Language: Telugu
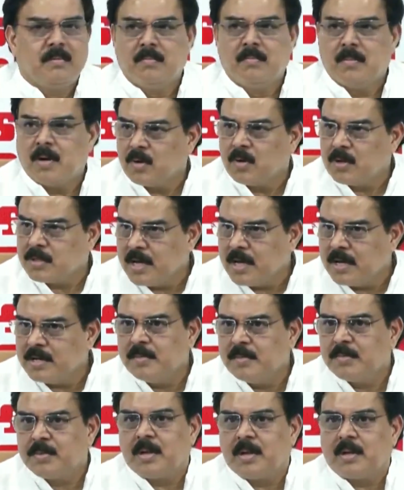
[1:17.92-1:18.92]
మరొకసారి
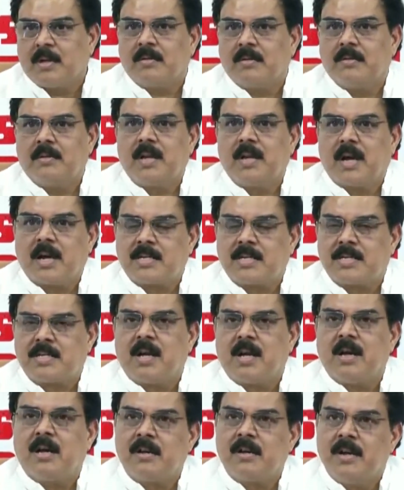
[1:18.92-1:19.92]
చెప్తున్నాను లక్ష
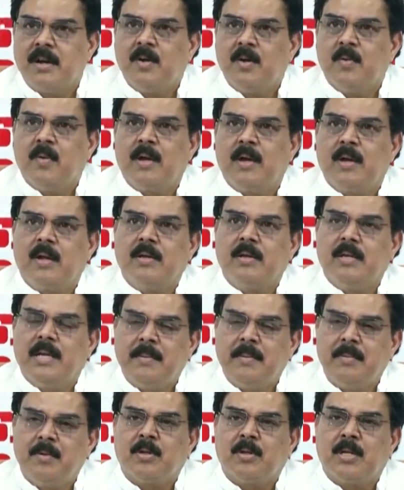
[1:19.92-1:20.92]
రెండు వేల
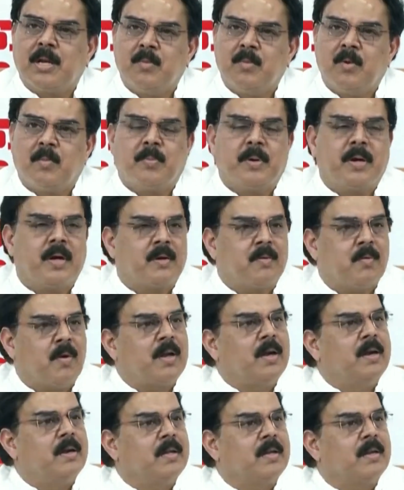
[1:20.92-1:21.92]
ఎనిమిది వందల ముప్పై ఆరు
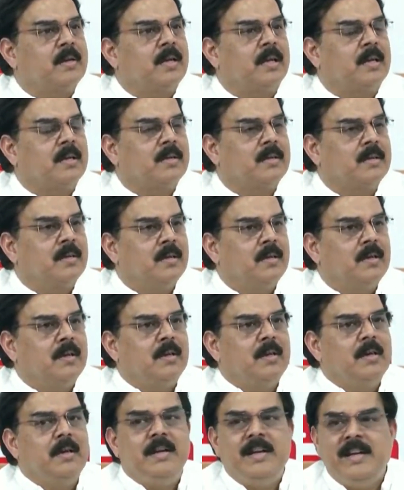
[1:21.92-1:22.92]
వాలంటీర్ల
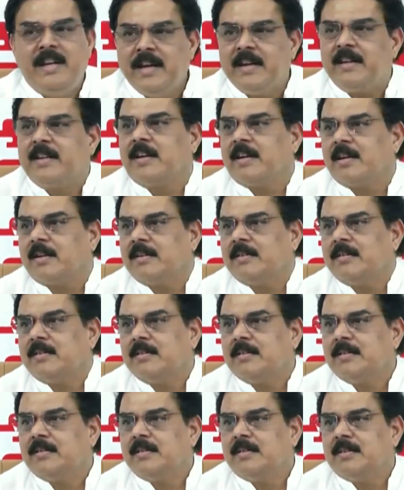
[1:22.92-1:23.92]
డేటా
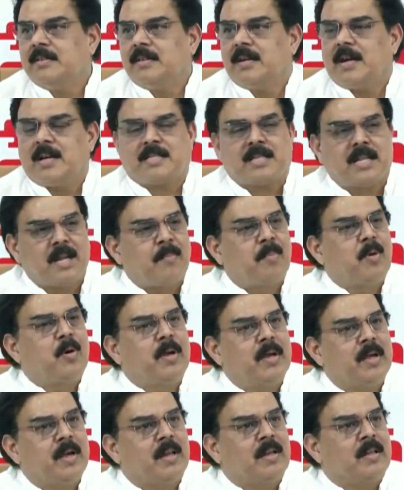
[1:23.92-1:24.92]
అసలు
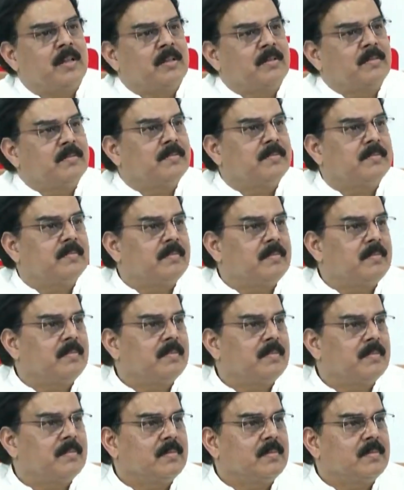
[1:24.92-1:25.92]
అప్లోడే కాలేదు
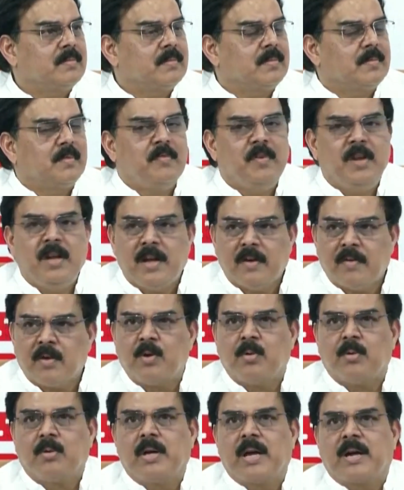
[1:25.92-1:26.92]
వీళ్ళు
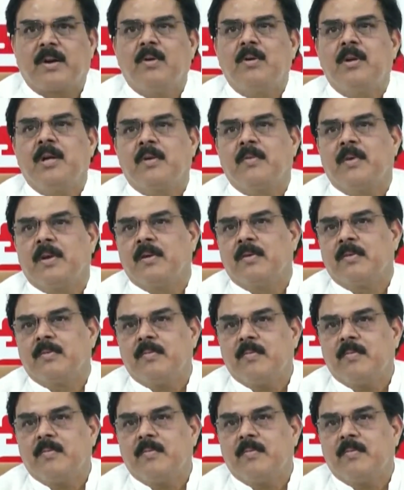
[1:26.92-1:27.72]
ఎవరు ఎక్కడున్నారు వీళ్ళు